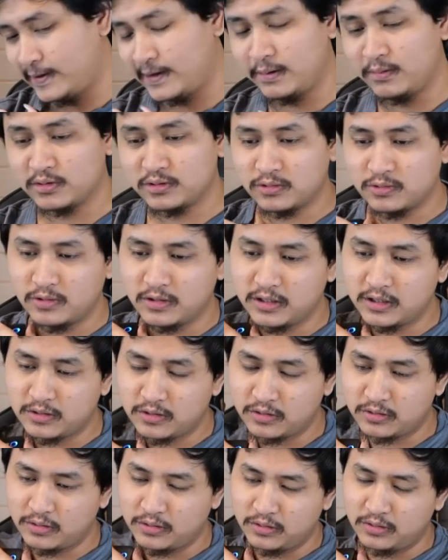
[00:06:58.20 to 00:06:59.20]
Nah maksud gua
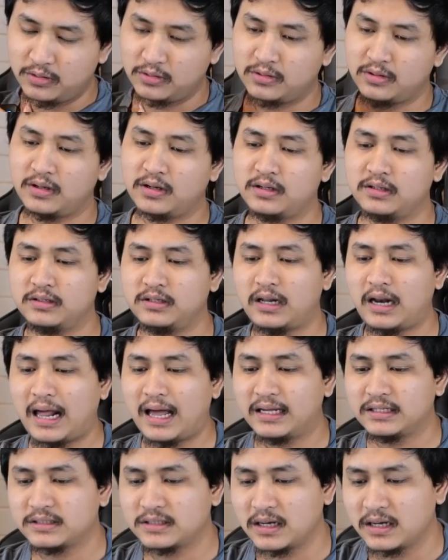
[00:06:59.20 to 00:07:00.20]
gitu tuh, Gak
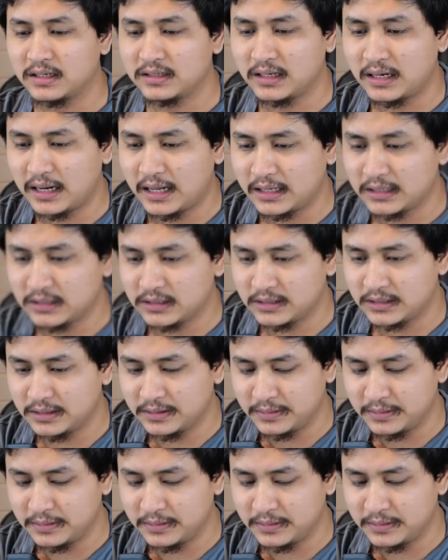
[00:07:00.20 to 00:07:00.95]
jelas, gak jelas